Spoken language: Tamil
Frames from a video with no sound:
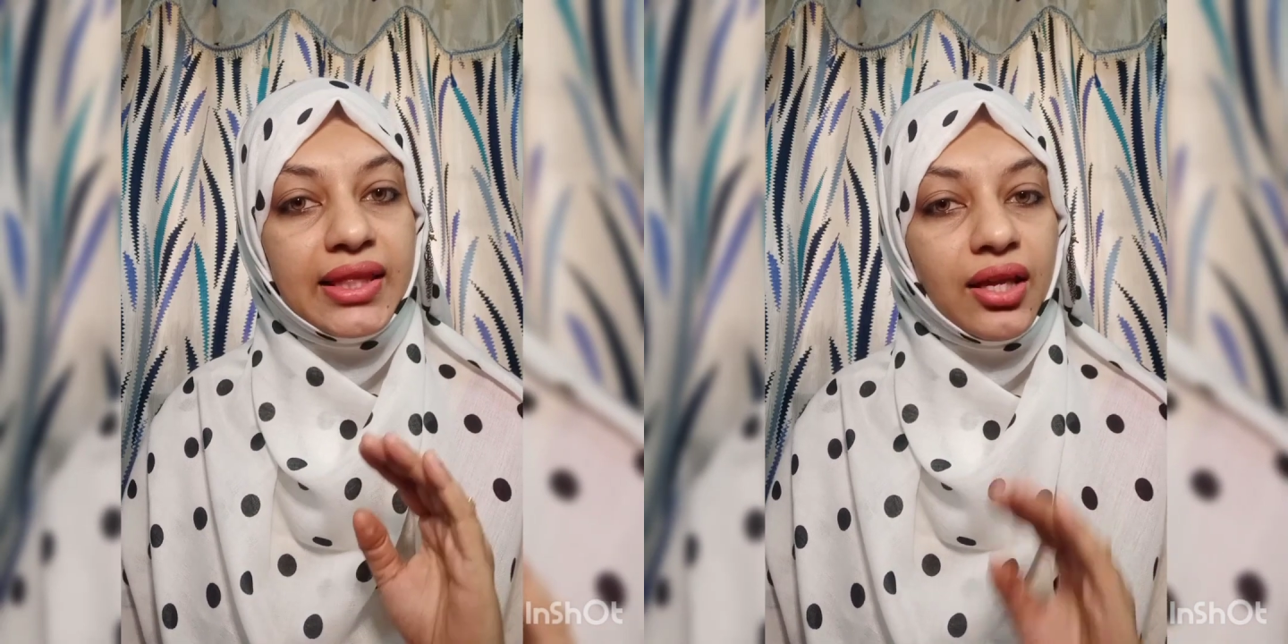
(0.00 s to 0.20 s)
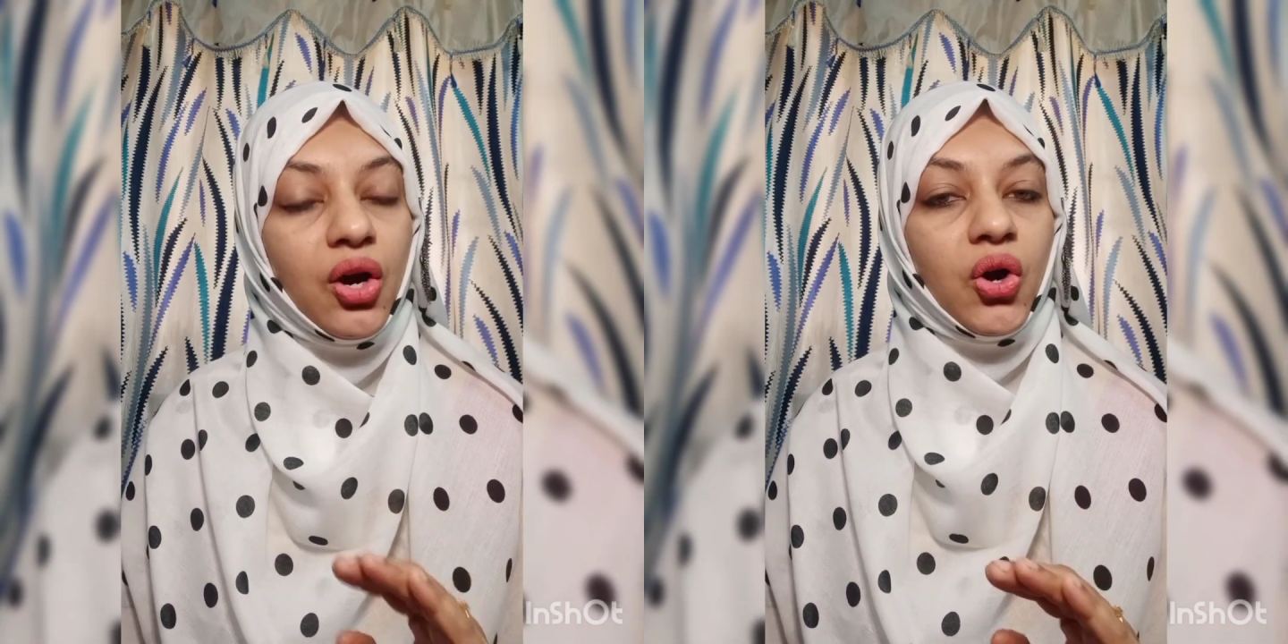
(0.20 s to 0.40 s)

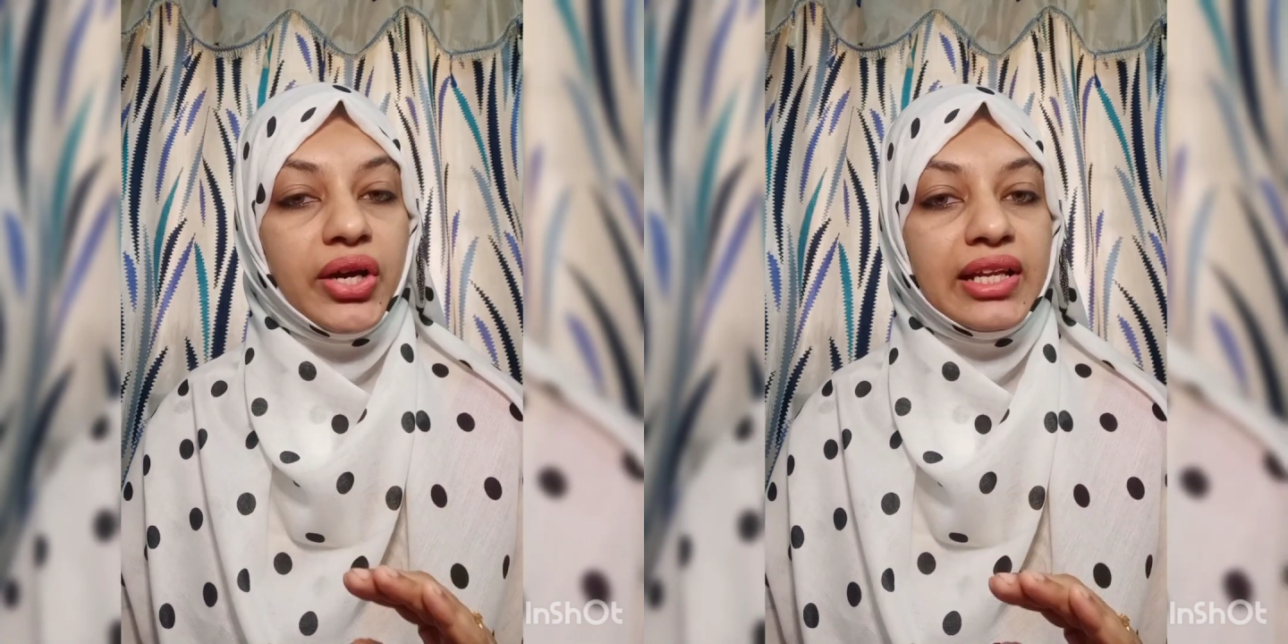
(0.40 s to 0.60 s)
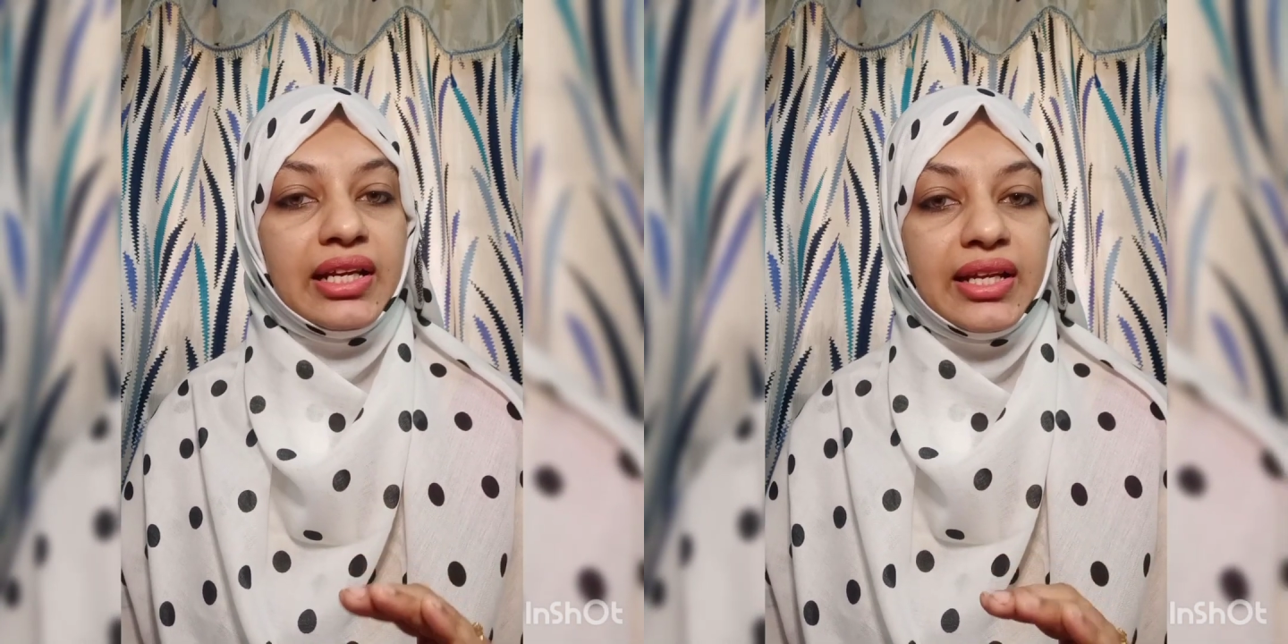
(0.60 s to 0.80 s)
இந்த
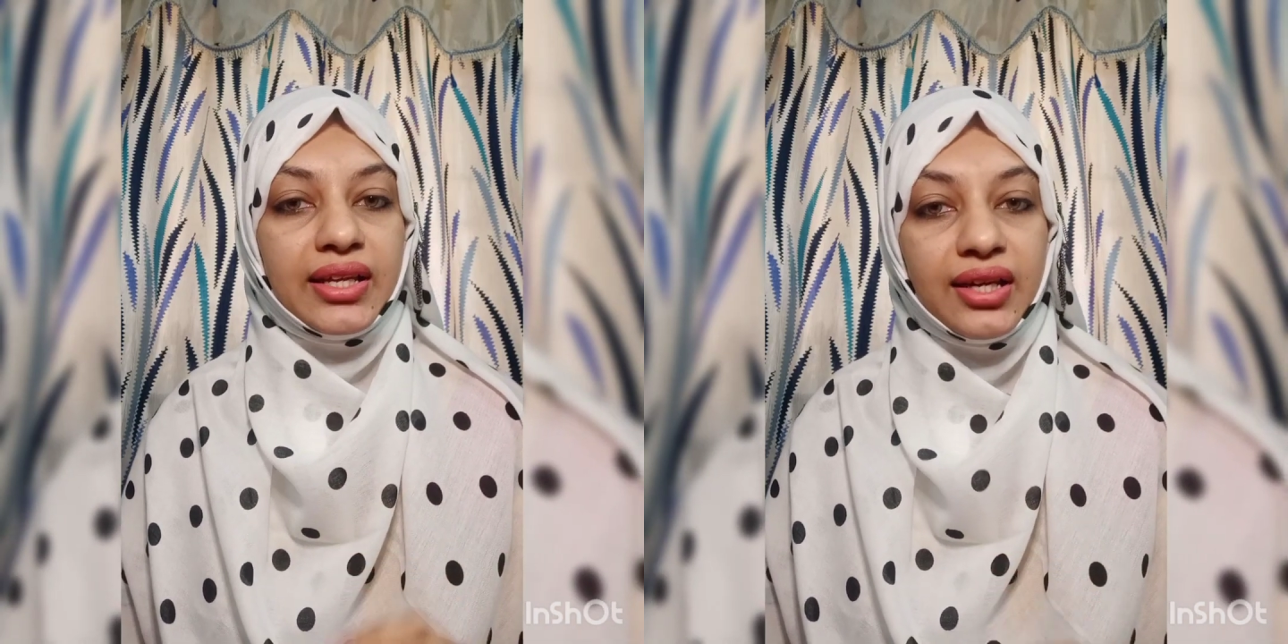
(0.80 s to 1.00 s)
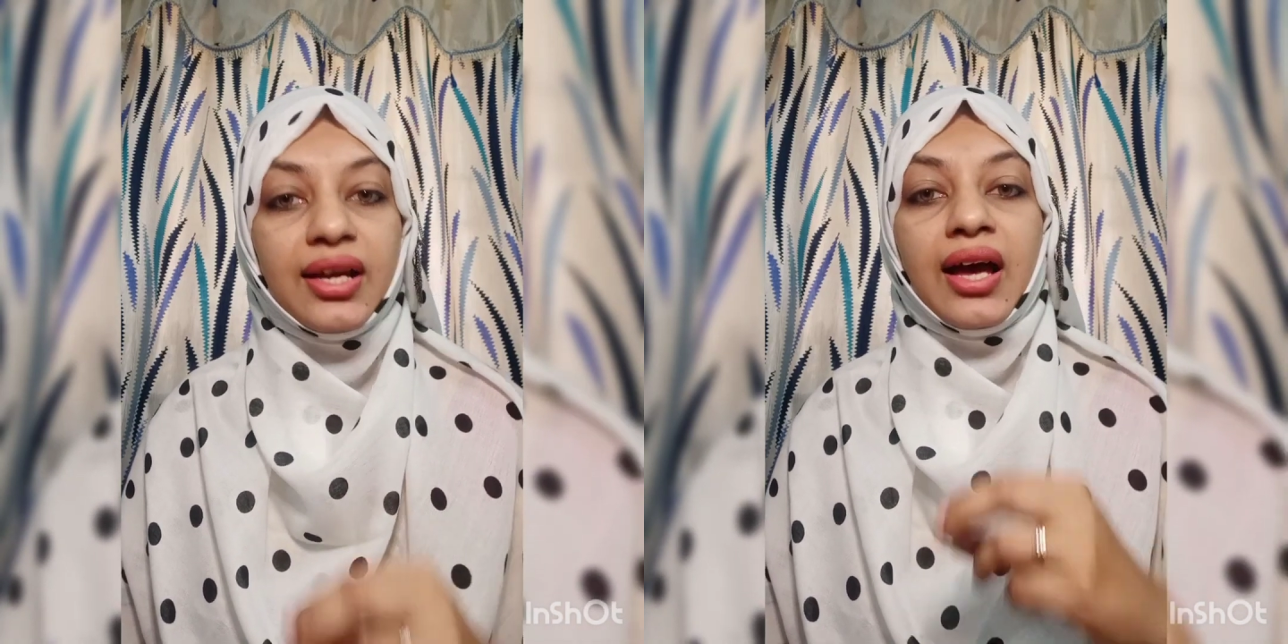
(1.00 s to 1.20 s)
ஆயிலை
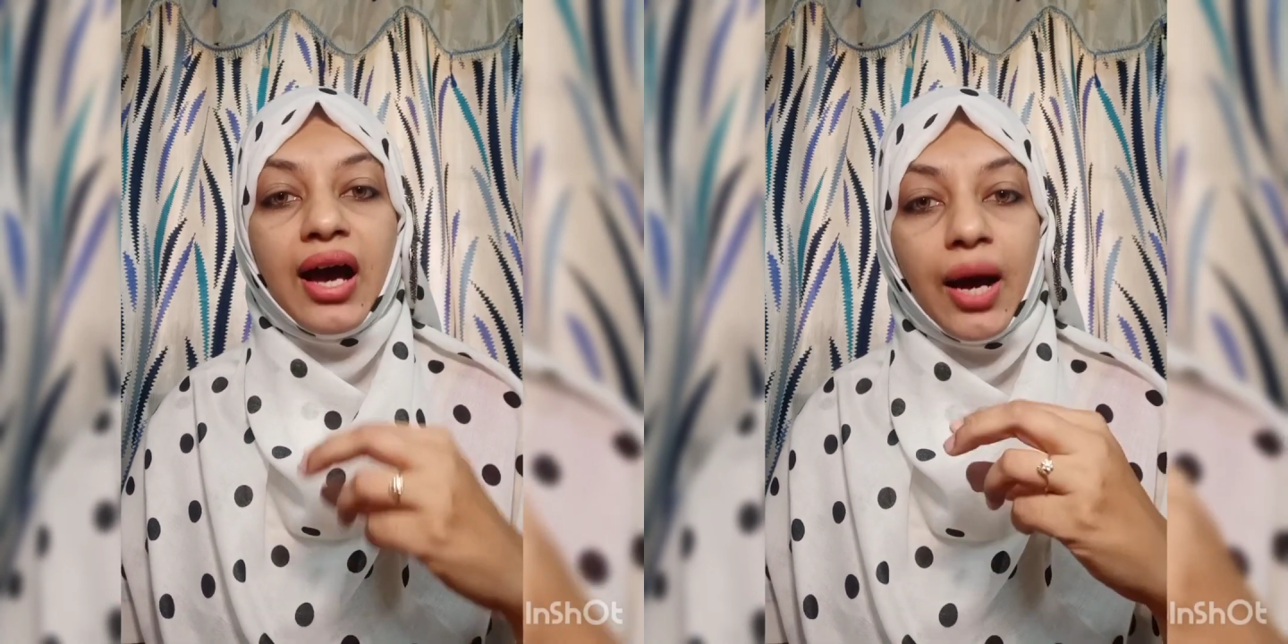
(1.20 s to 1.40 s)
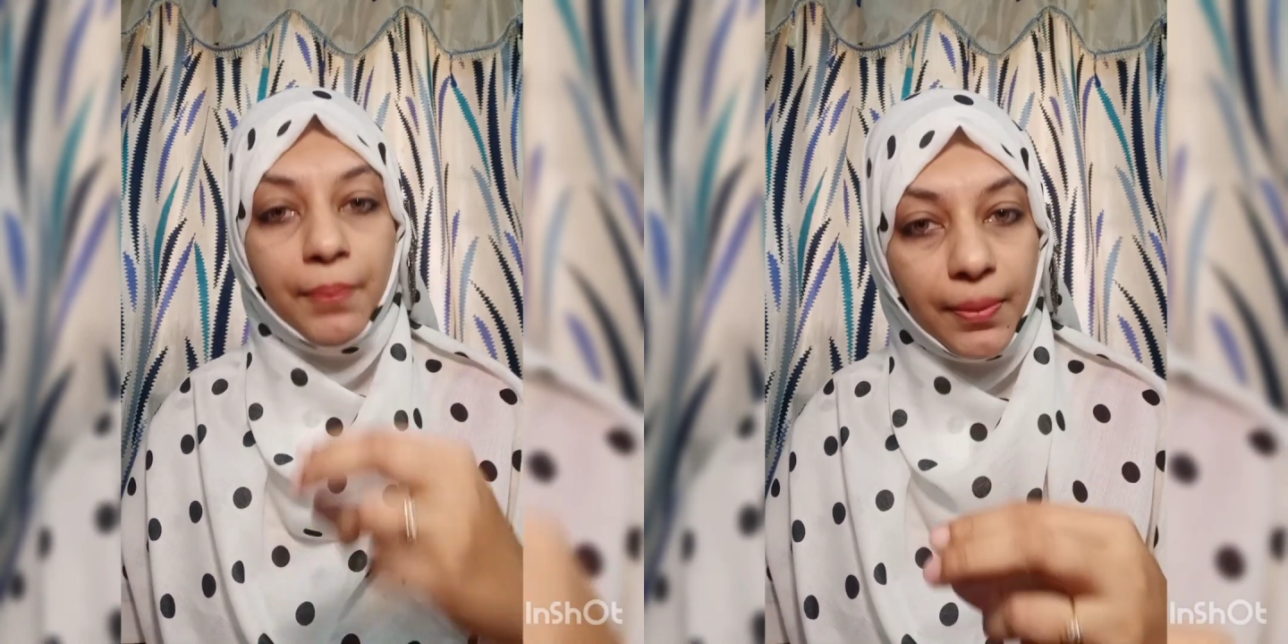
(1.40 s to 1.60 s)
நீங்கள்
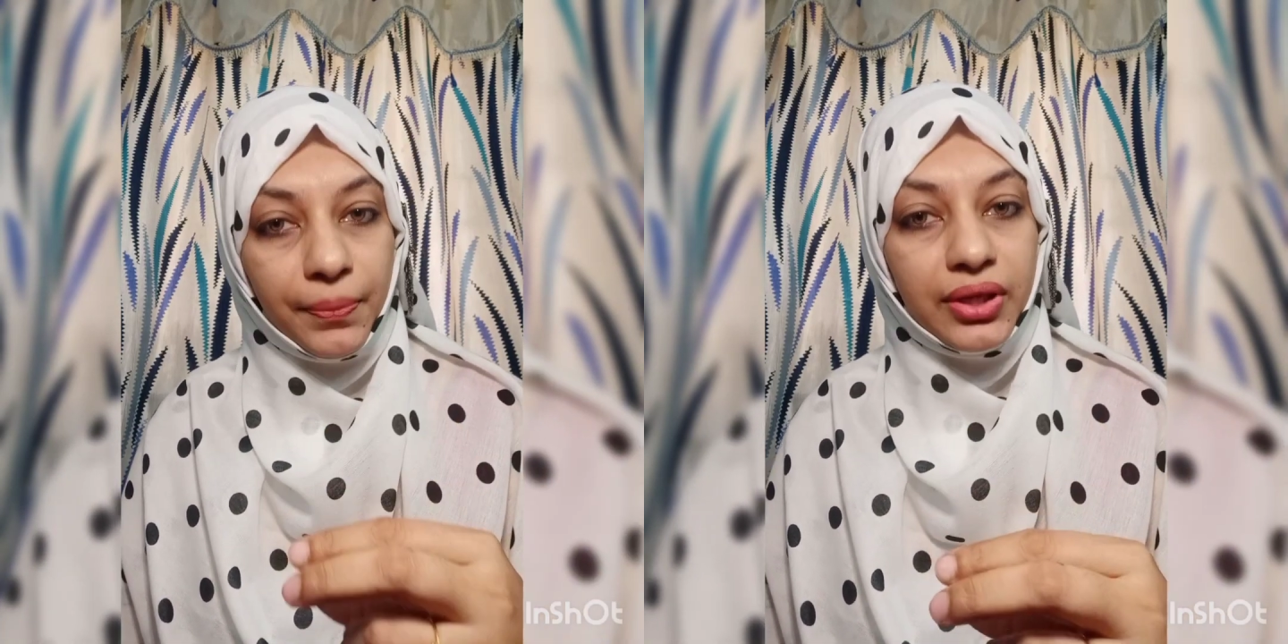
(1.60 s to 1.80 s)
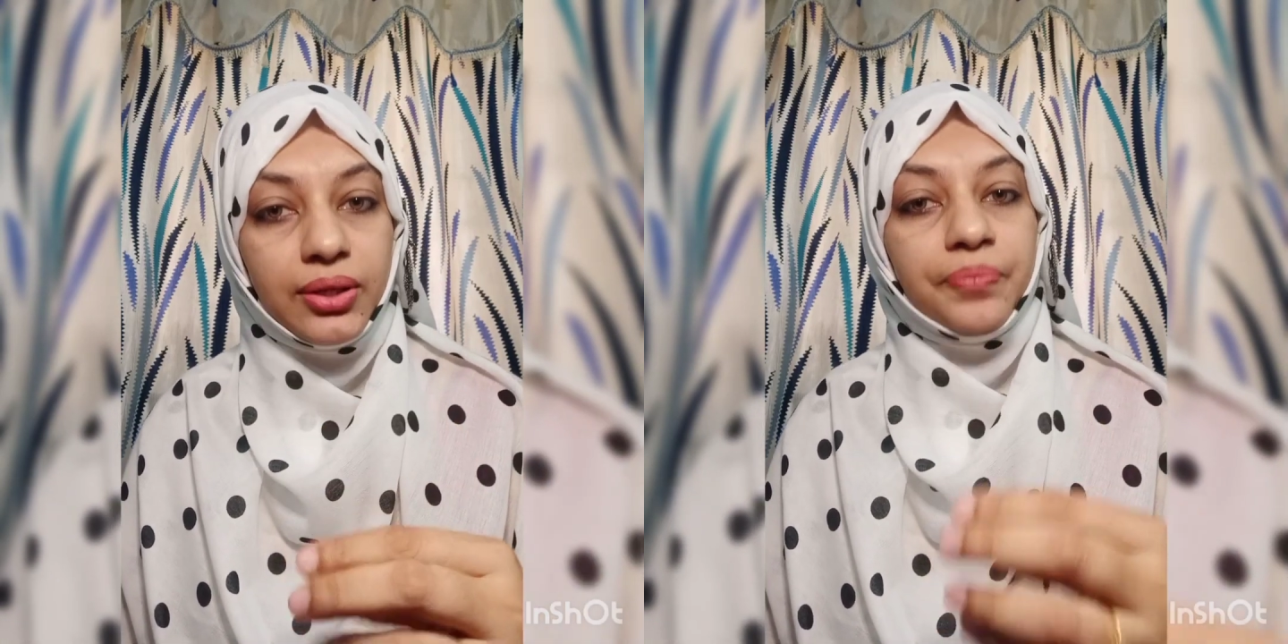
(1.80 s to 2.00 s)
அப்பப்போ